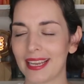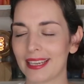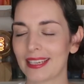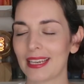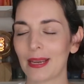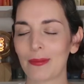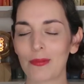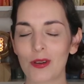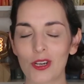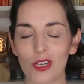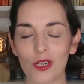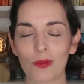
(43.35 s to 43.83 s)

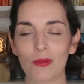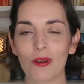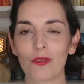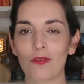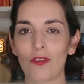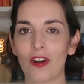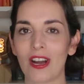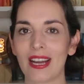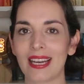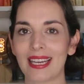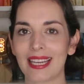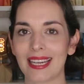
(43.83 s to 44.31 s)
Ich habe ja schon mal
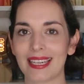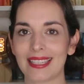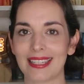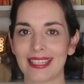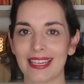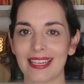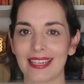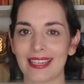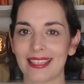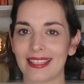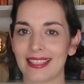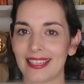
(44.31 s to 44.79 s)
vor einiger
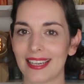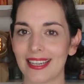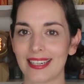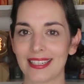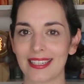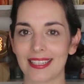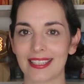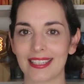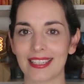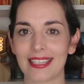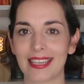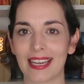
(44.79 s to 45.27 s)
Zeit
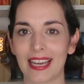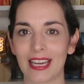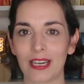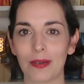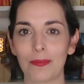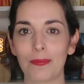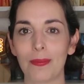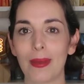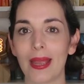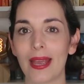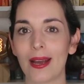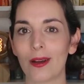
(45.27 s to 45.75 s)
erzählt, dass ich
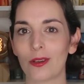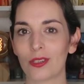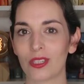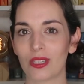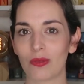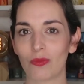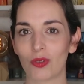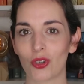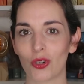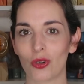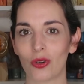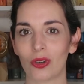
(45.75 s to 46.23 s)
gerne mehr aus
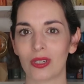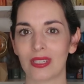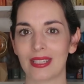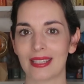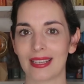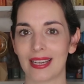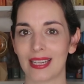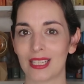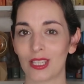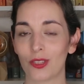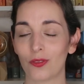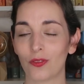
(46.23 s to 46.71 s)
dem Genre
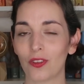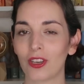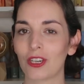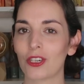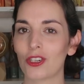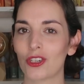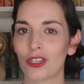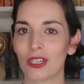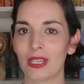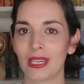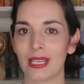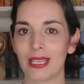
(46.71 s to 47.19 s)
Science
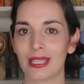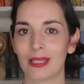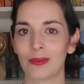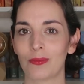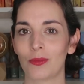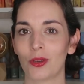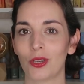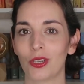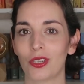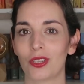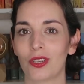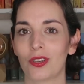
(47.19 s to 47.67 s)
Fiction
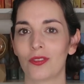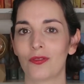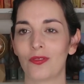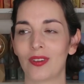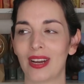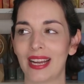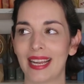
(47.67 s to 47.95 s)
lesen möchte,